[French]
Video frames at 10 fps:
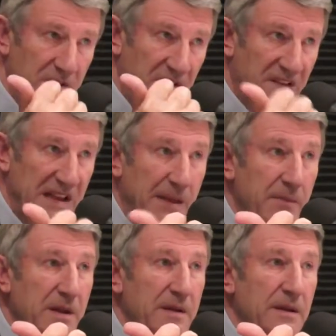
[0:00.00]
de
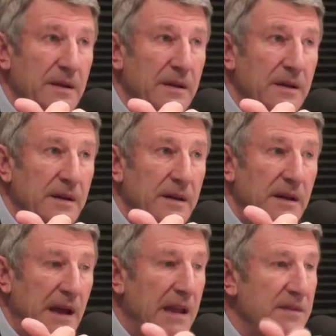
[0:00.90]
l'islam
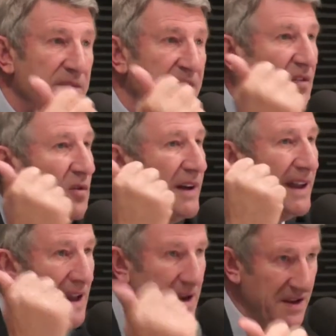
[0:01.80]
à une vision
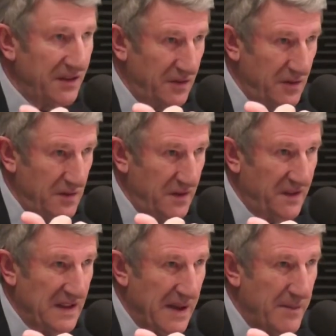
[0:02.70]
réaliste de
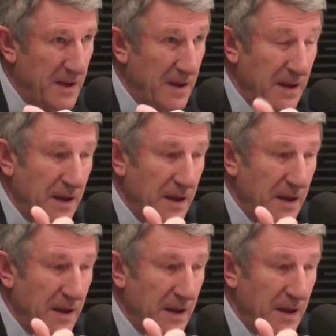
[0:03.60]
l'islam.